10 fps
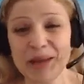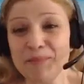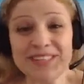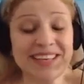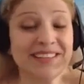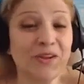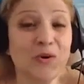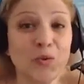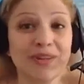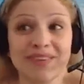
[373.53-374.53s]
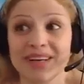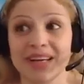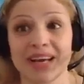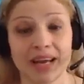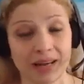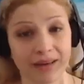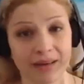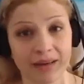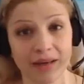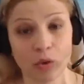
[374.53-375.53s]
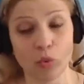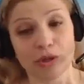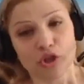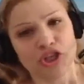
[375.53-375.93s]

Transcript: después se han dado cuenta que cuando